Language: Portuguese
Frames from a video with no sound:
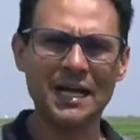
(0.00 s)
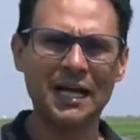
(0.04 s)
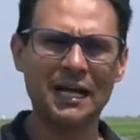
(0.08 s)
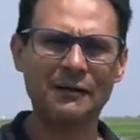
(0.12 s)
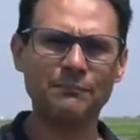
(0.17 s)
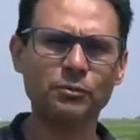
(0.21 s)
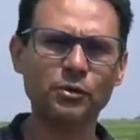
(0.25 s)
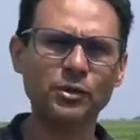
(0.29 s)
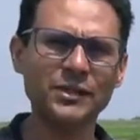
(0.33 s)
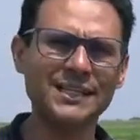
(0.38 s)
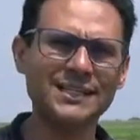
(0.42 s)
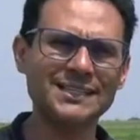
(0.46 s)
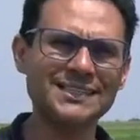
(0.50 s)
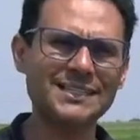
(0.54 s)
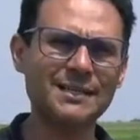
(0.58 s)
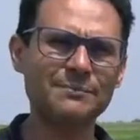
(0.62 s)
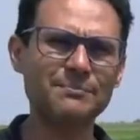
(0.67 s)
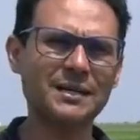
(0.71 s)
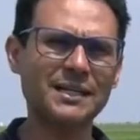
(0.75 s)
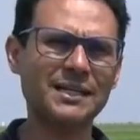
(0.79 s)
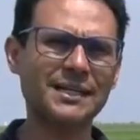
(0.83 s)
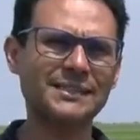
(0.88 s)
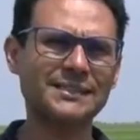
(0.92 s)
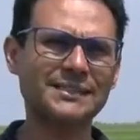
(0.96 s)
A polícia
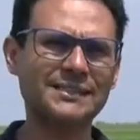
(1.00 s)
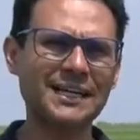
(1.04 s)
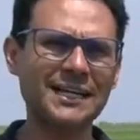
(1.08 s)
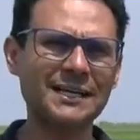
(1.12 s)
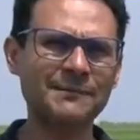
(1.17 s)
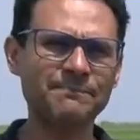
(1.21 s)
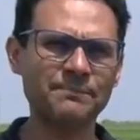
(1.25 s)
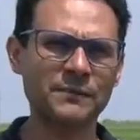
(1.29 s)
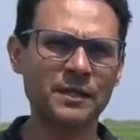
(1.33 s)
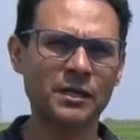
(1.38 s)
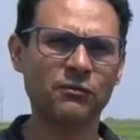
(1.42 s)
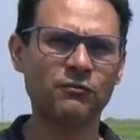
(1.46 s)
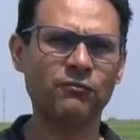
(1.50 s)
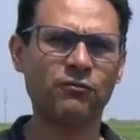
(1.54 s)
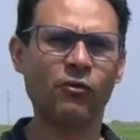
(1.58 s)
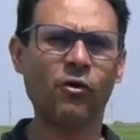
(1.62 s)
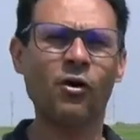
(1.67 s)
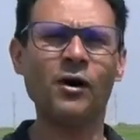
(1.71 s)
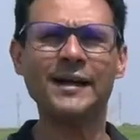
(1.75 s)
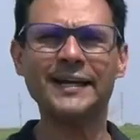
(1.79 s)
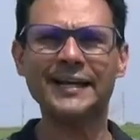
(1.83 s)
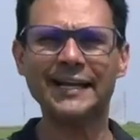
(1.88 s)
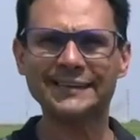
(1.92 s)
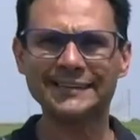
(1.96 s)
militar
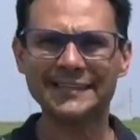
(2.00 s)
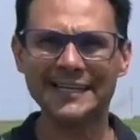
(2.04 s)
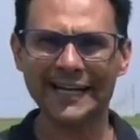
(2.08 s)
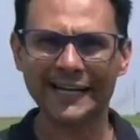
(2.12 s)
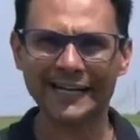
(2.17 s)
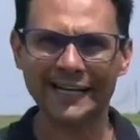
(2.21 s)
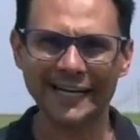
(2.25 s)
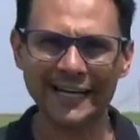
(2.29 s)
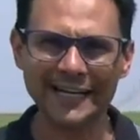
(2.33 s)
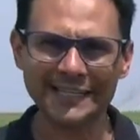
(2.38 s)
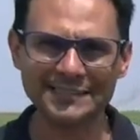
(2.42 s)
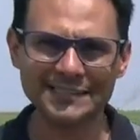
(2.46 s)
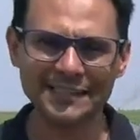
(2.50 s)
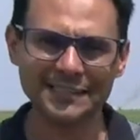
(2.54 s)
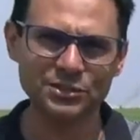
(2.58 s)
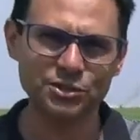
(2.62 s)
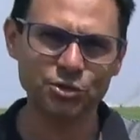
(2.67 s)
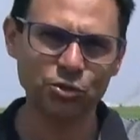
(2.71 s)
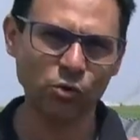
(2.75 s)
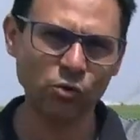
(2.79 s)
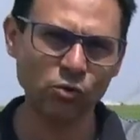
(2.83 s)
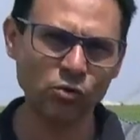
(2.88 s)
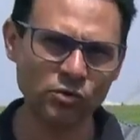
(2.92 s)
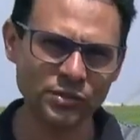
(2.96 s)
foi até a casa
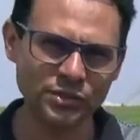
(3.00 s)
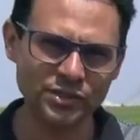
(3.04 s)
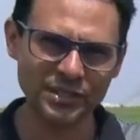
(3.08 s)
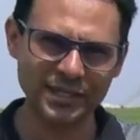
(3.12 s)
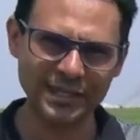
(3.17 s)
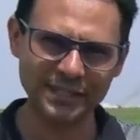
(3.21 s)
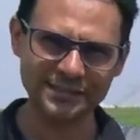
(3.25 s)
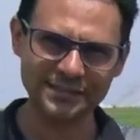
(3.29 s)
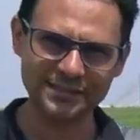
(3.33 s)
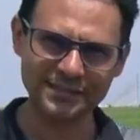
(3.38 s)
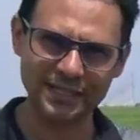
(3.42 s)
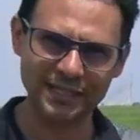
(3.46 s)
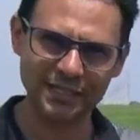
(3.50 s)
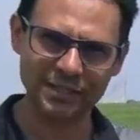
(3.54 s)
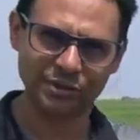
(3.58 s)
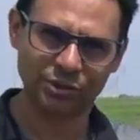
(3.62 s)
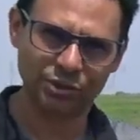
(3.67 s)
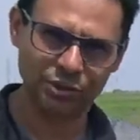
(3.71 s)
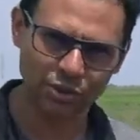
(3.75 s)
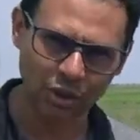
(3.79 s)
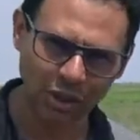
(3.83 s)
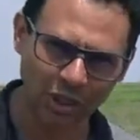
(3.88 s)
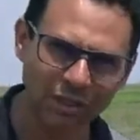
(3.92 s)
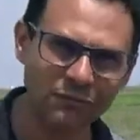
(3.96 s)
de onde esta
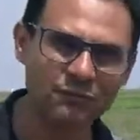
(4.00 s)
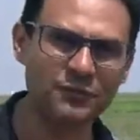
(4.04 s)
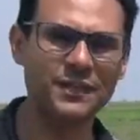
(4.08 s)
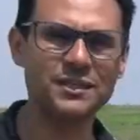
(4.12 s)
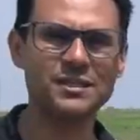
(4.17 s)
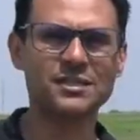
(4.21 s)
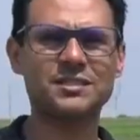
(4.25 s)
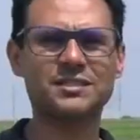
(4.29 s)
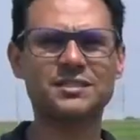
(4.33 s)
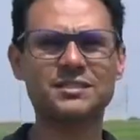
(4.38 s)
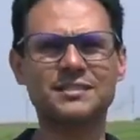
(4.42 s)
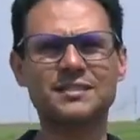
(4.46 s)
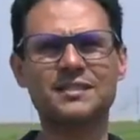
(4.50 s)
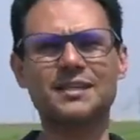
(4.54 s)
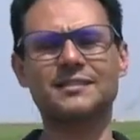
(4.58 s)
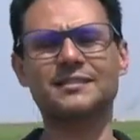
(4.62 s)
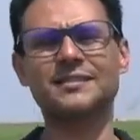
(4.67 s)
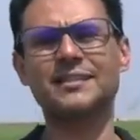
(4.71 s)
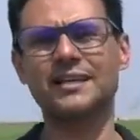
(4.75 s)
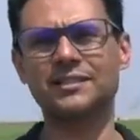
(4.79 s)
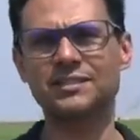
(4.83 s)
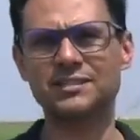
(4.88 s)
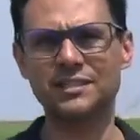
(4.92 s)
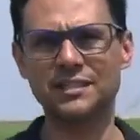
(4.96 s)
jovem de
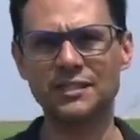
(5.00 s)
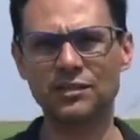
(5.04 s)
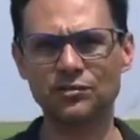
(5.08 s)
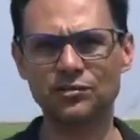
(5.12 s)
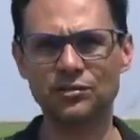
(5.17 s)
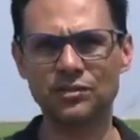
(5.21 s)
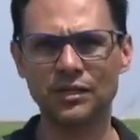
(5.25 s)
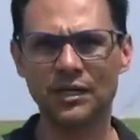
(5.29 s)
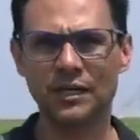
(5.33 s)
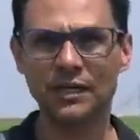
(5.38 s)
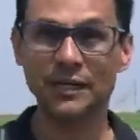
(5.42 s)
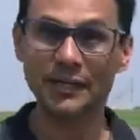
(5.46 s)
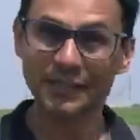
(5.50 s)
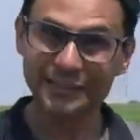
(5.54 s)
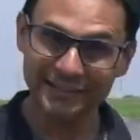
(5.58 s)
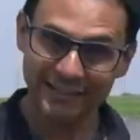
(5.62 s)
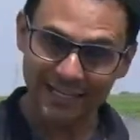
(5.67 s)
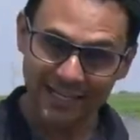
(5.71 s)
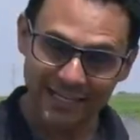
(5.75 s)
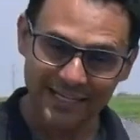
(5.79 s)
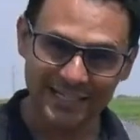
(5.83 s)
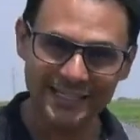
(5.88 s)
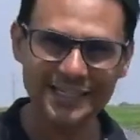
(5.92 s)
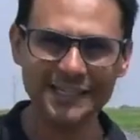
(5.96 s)
17 anos
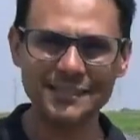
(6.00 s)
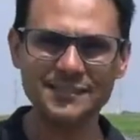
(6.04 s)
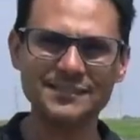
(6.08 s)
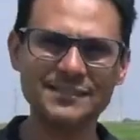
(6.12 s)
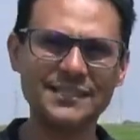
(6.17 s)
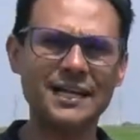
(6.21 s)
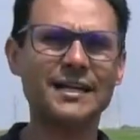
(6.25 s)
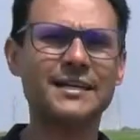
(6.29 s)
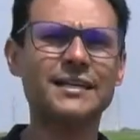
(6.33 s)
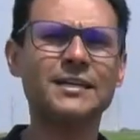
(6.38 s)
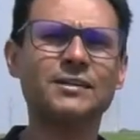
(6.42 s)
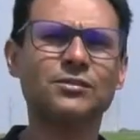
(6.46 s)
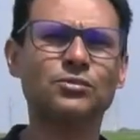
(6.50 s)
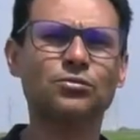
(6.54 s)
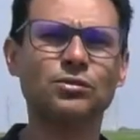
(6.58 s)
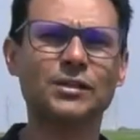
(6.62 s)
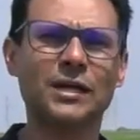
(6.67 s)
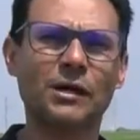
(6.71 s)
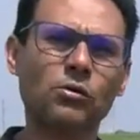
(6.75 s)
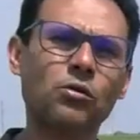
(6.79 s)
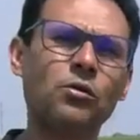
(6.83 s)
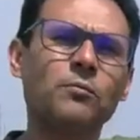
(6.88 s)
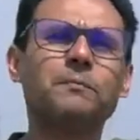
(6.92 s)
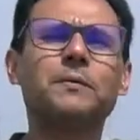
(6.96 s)
teria saído
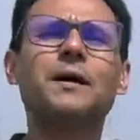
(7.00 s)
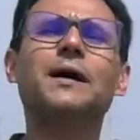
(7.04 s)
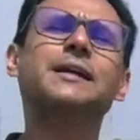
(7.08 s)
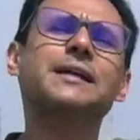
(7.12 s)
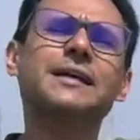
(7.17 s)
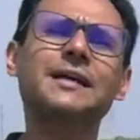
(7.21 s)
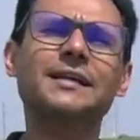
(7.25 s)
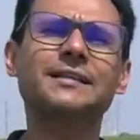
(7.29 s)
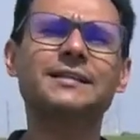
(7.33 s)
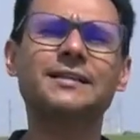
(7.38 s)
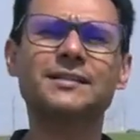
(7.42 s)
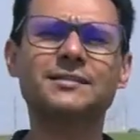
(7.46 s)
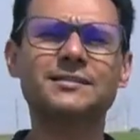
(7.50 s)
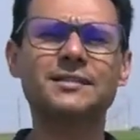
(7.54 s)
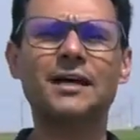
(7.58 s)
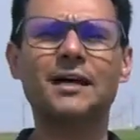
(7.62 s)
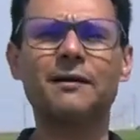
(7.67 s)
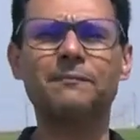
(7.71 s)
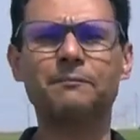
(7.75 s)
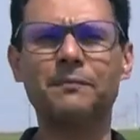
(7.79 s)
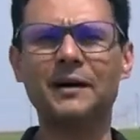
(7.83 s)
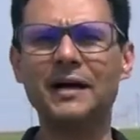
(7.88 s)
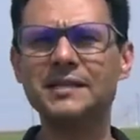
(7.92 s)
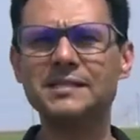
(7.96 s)
na companhia desse
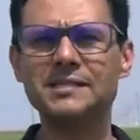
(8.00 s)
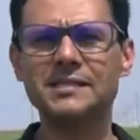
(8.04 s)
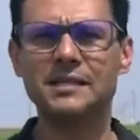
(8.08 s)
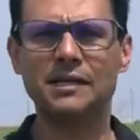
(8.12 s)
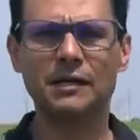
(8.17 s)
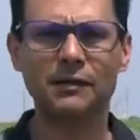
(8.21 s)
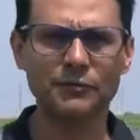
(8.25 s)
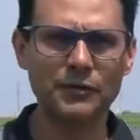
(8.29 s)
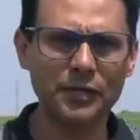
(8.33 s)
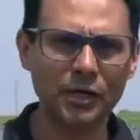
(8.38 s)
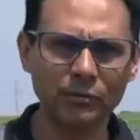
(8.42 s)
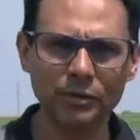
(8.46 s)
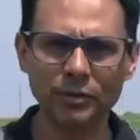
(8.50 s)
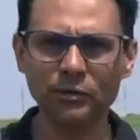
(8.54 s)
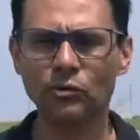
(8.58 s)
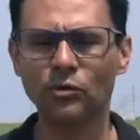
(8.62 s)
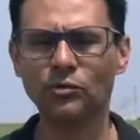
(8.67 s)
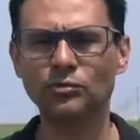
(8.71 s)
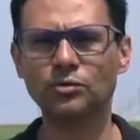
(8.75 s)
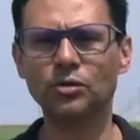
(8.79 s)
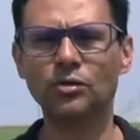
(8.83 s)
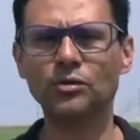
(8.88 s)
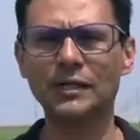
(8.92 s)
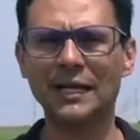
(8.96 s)
rapaz, não
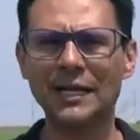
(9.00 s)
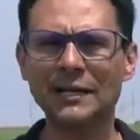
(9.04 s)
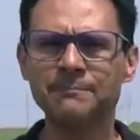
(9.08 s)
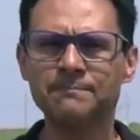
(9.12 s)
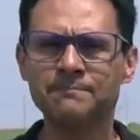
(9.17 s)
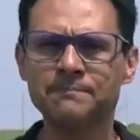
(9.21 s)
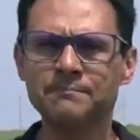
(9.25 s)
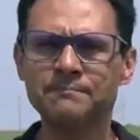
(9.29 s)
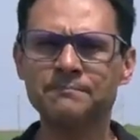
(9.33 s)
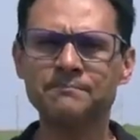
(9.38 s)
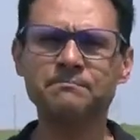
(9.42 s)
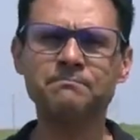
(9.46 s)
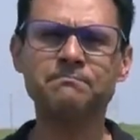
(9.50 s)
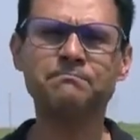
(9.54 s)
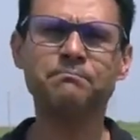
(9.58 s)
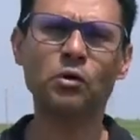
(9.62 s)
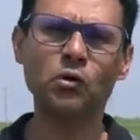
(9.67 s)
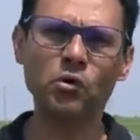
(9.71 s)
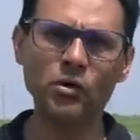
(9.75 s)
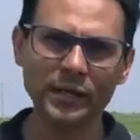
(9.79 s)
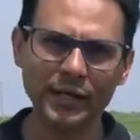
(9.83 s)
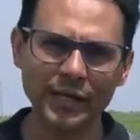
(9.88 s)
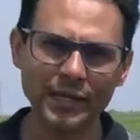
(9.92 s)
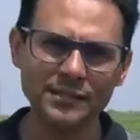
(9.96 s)
encontrou lá,
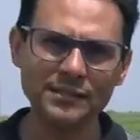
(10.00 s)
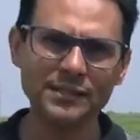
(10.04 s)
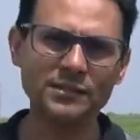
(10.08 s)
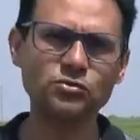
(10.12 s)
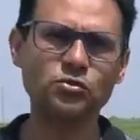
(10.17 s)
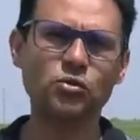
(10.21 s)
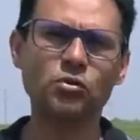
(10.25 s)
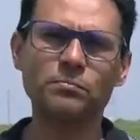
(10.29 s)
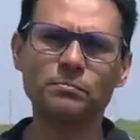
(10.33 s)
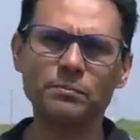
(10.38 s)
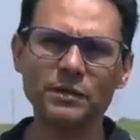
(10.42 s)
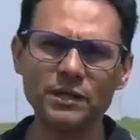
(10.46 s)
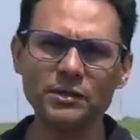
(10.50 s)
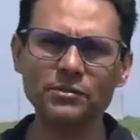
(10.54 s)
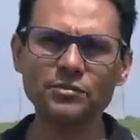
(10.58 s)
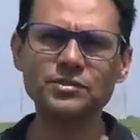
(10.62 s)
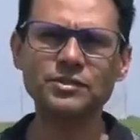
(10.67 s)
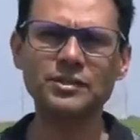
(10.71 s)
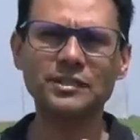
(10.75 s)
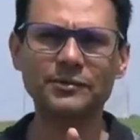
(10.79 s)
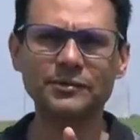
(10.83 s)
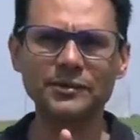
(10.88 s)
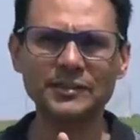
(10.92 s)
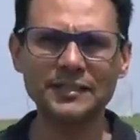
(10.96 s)
porém descobriu o
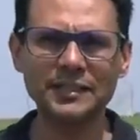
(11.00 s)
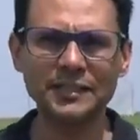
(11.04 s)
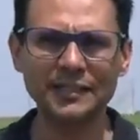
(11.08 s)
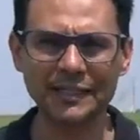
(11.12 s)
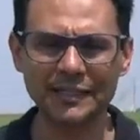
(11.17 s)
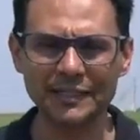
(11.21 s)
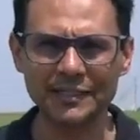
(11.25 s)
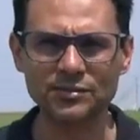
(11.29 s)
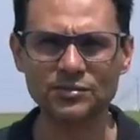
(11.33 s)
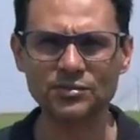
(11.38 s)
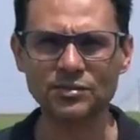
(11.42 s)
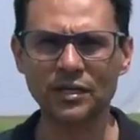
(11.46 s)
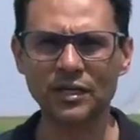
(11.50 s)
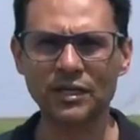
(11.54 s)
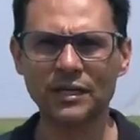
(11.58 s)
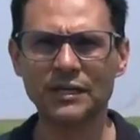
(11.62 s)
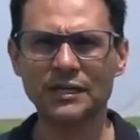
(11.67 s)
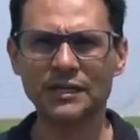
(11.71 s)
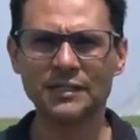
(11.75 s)
seu endereço.